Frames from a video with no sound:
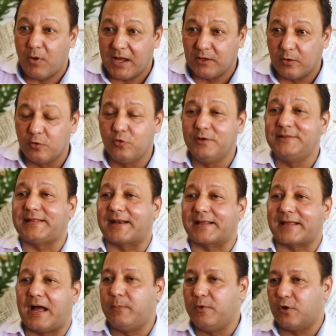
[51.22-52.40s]
bueno, en un
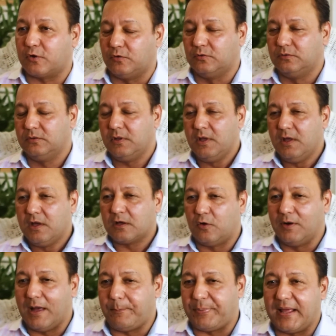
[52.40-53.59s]
intercambio con,
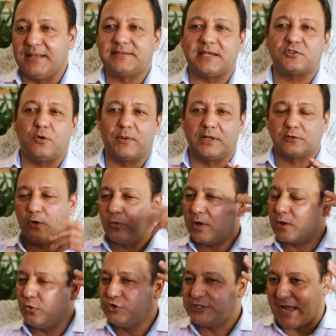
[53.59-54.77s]
con la prensa, sobre todo
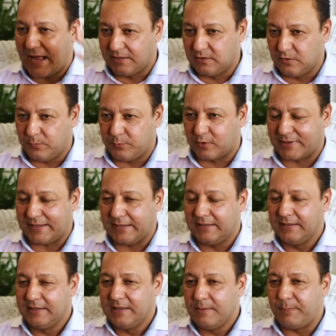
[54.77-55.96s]
escuchando, porque
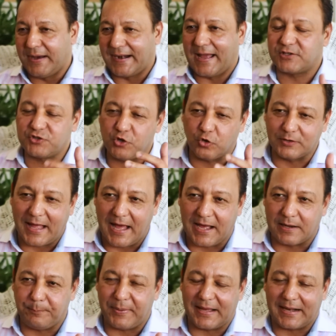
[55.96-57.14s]
para
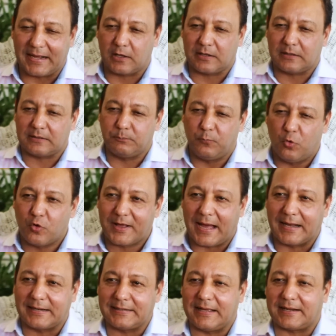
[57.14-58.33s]
accionar, para
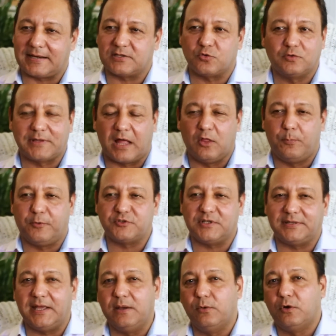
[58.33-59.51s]
buscar eh, resultados
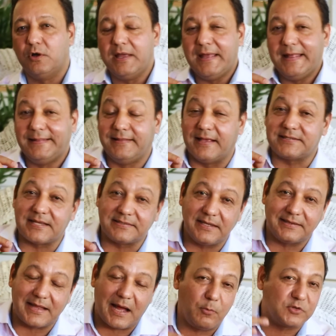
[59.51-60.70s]
positivos,
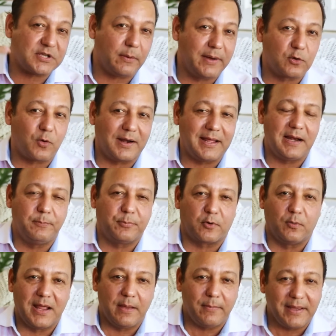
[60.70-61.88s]
necesitamos saber cuál es el
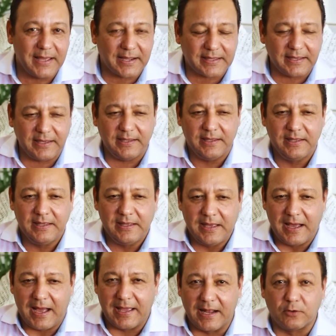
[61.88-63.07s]
problema. Y aquí
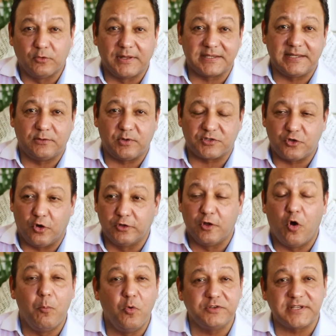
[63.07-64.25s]
hay algunas situaciones
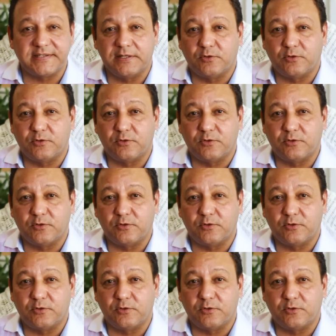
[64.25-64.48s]
o muchas